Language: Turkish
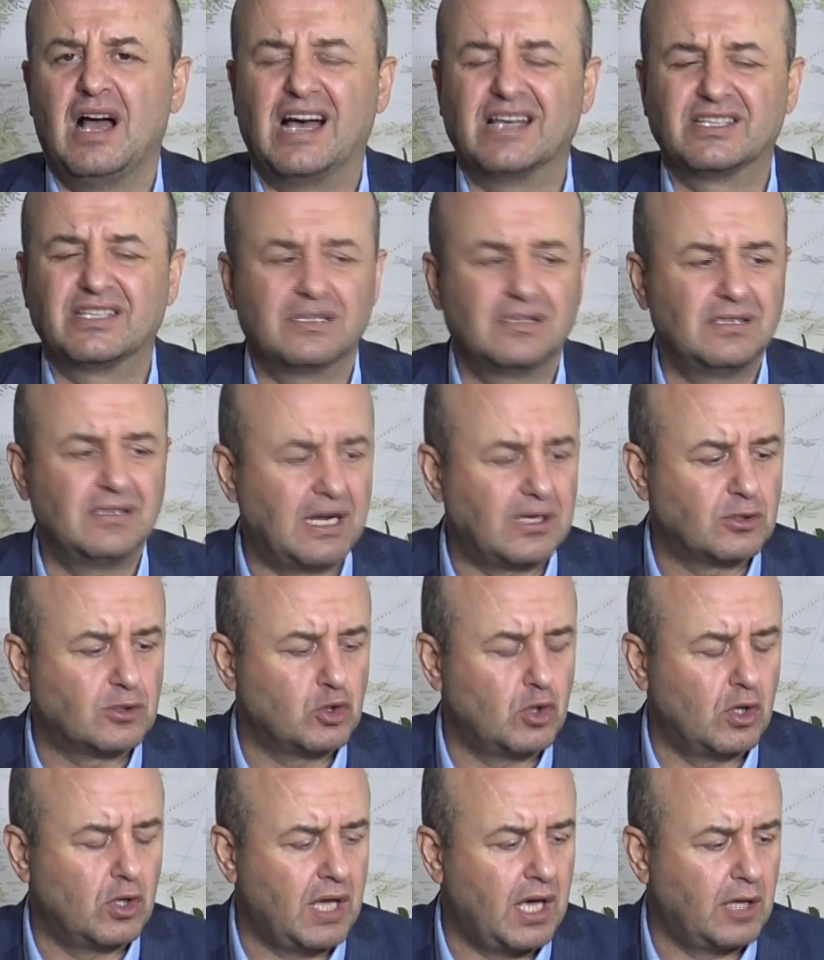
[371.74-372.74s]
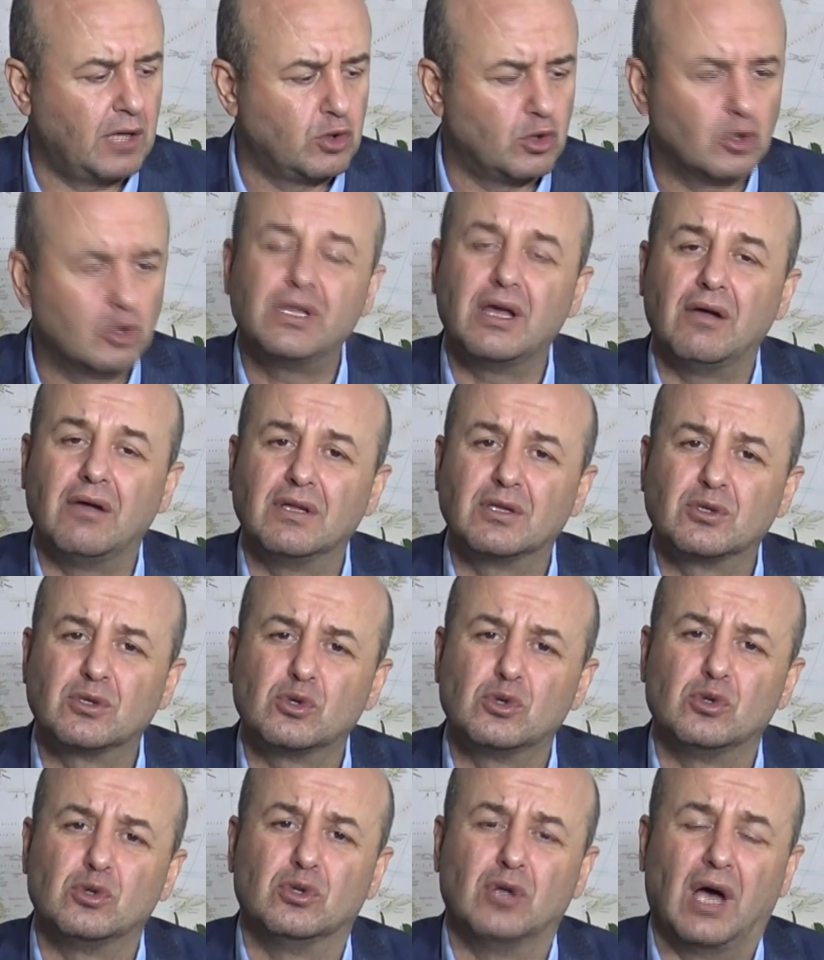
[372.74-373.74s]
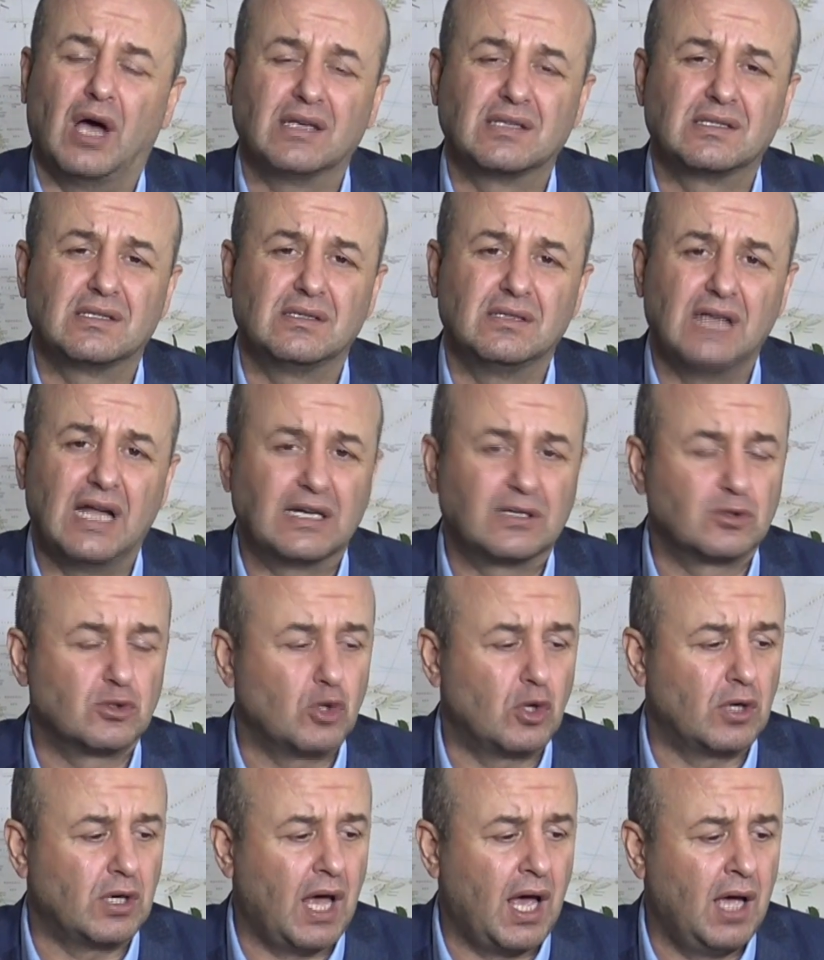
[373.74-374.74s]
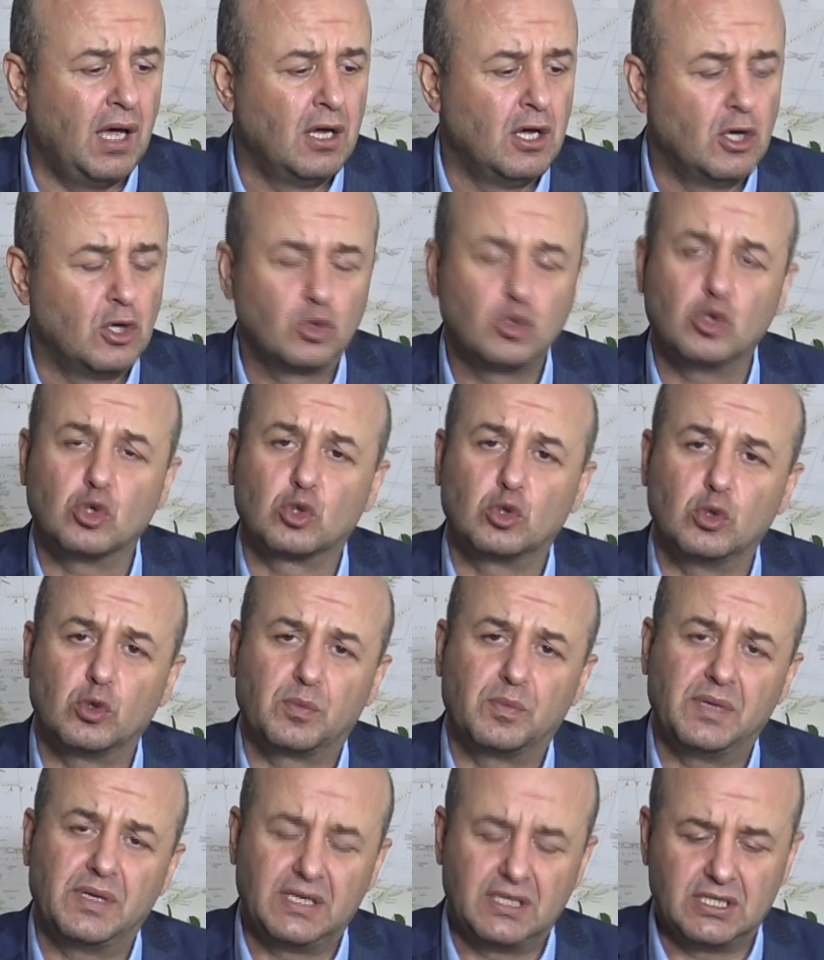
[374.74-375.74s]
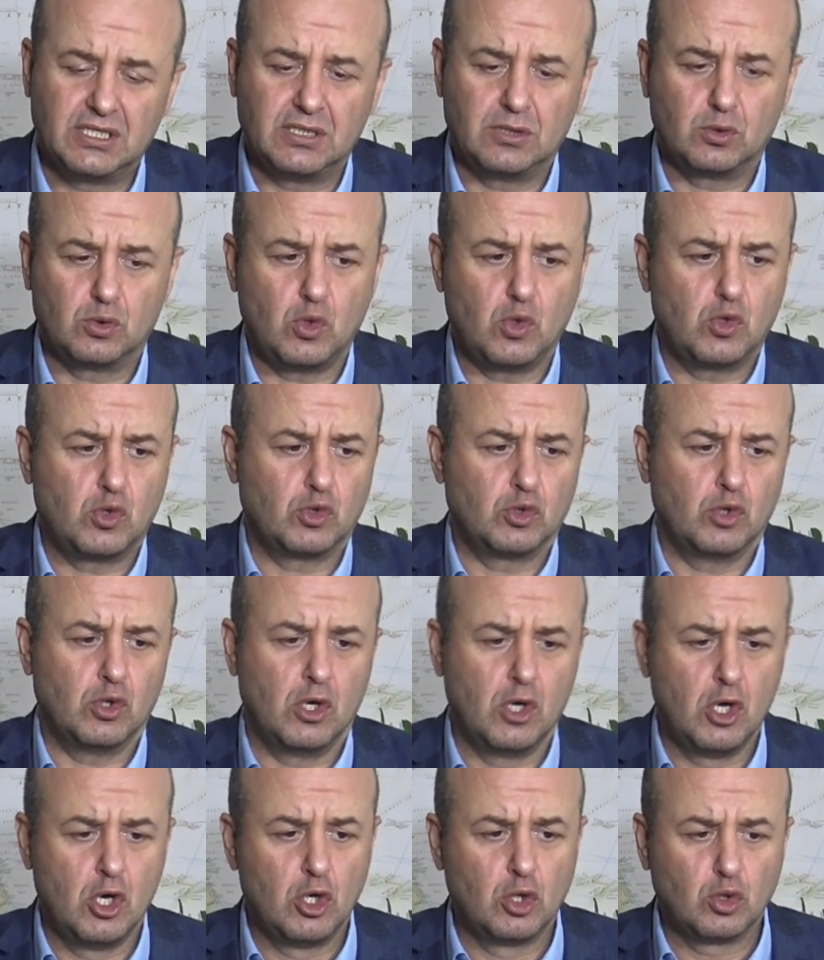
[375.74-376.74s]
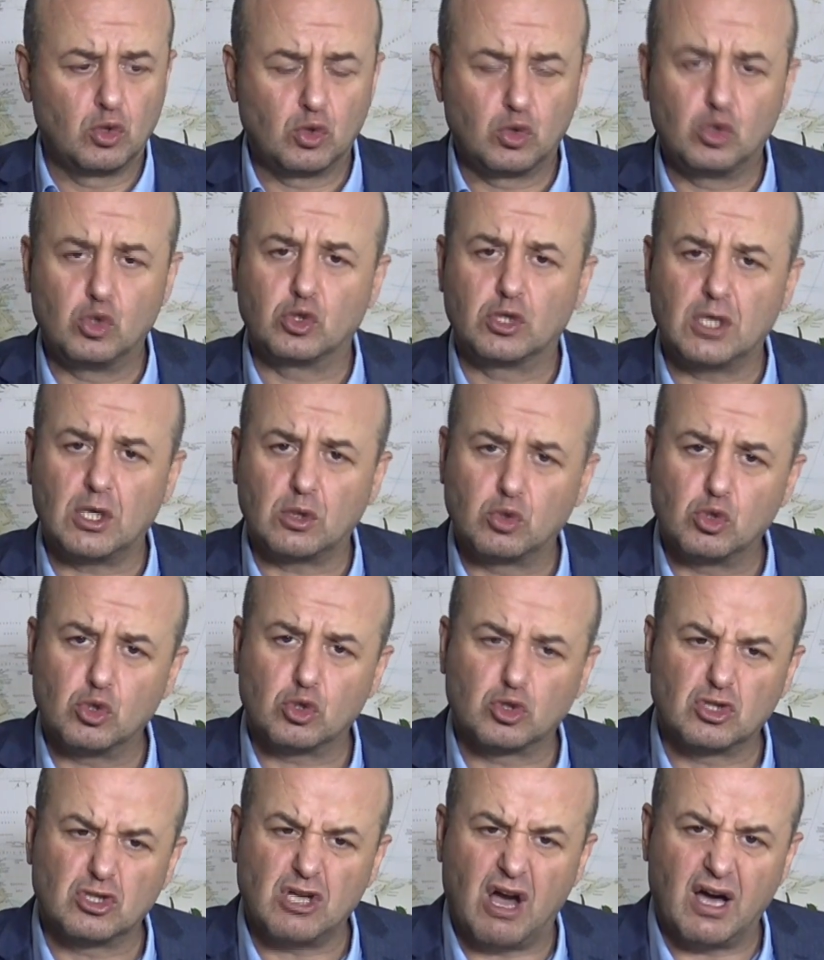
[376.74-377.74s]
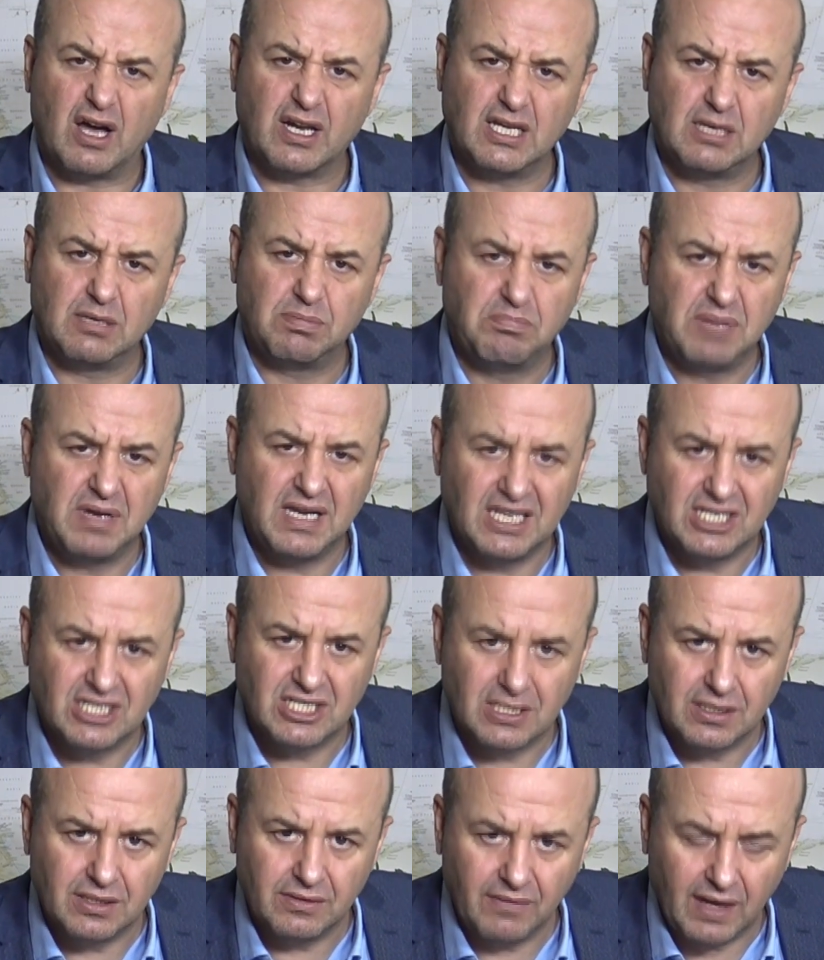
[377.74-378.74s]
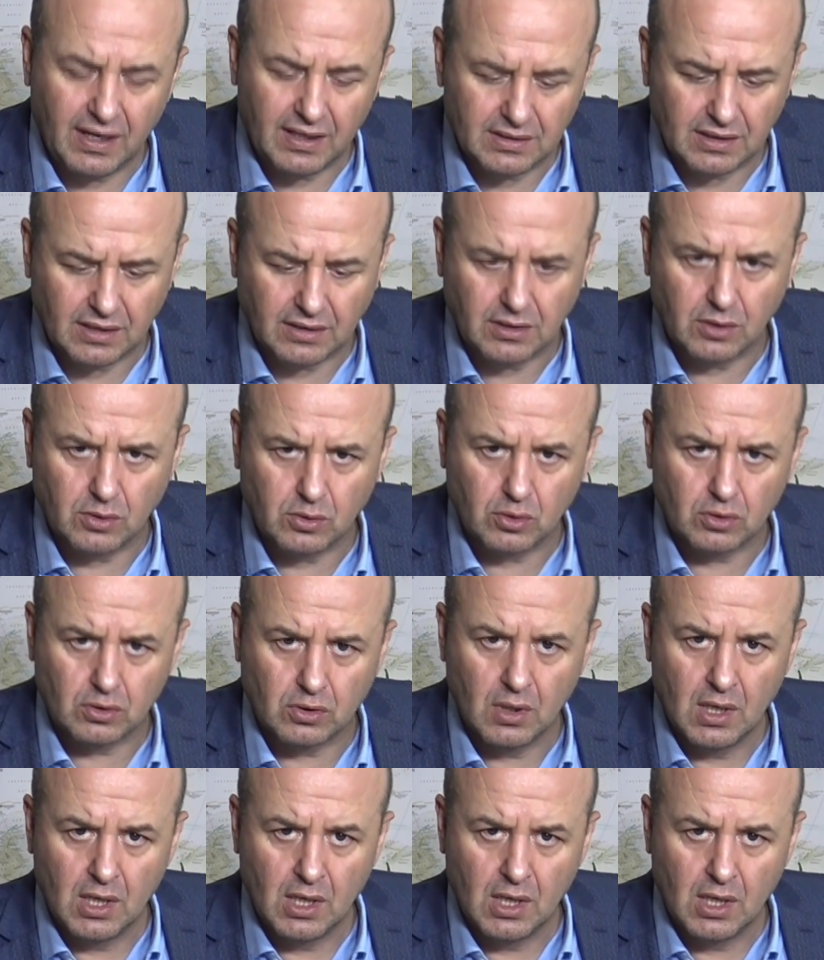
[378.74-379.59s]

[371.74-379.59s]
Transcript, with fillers: Asırlar sonra Türk devleti kurdu. Asırlar sonra Türklük bilincini doğurdu. Türkiye Türk tarih bilincini verdi Atatürk.